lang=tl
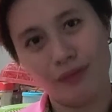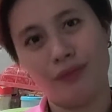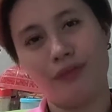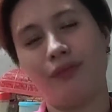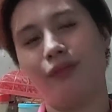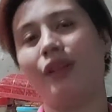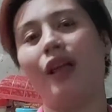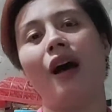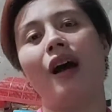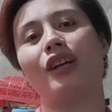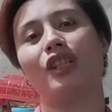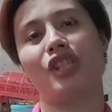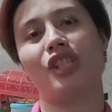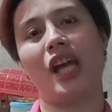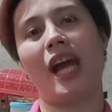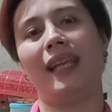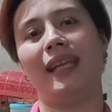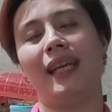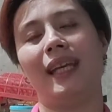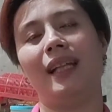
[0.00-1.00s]
vlog
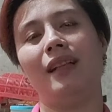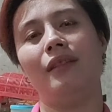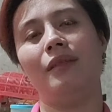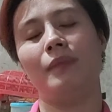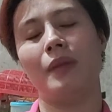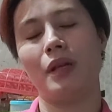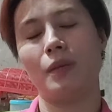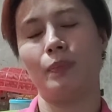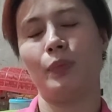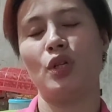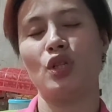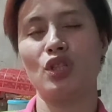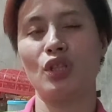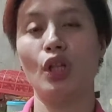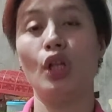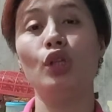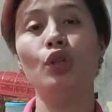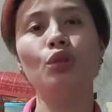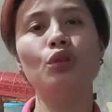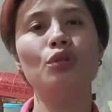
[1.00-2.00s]
channel, my
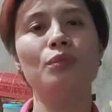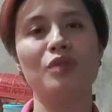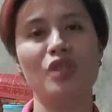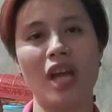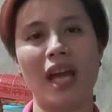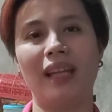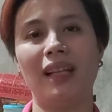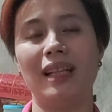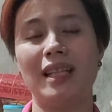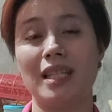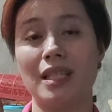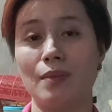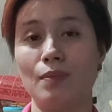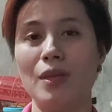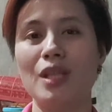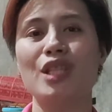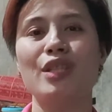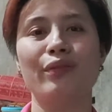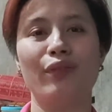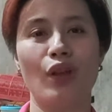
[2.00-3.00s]
personal YouTube channel is
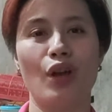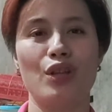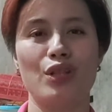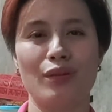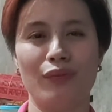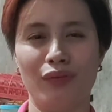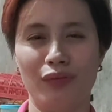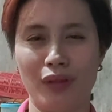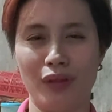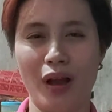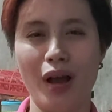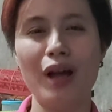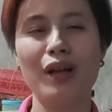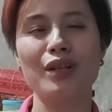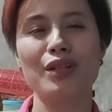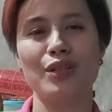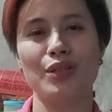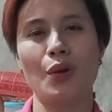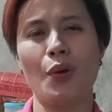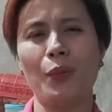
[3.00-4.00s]
Miss Flossom
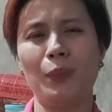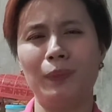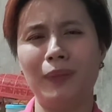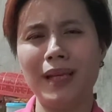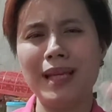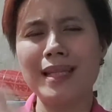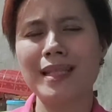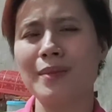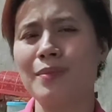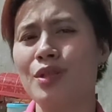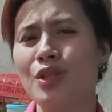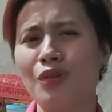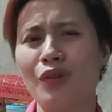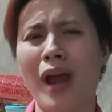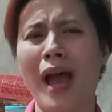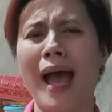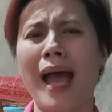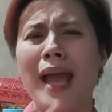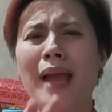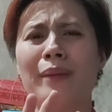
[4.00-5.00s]
Vlogs. So, please
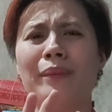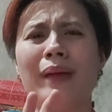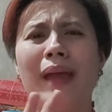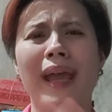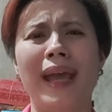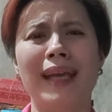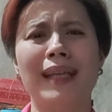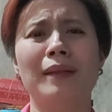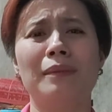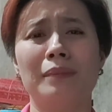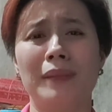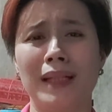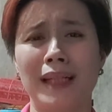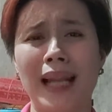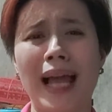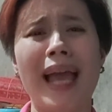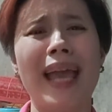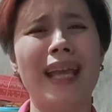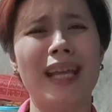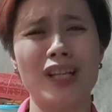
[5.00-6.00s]
subscribe and
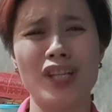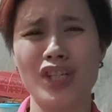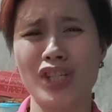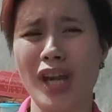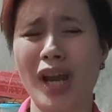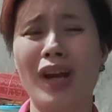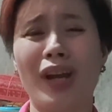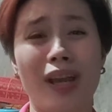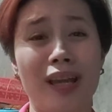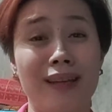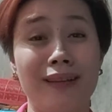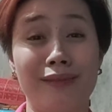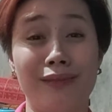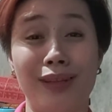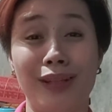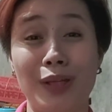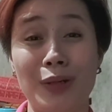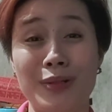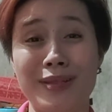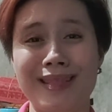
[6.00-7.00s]
mag-like and share kayo ng
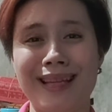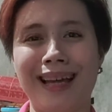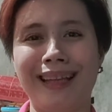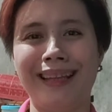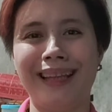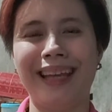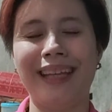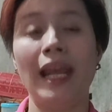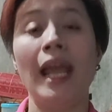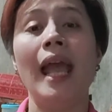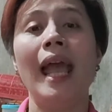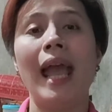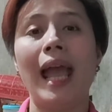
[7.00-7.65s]
videos natin.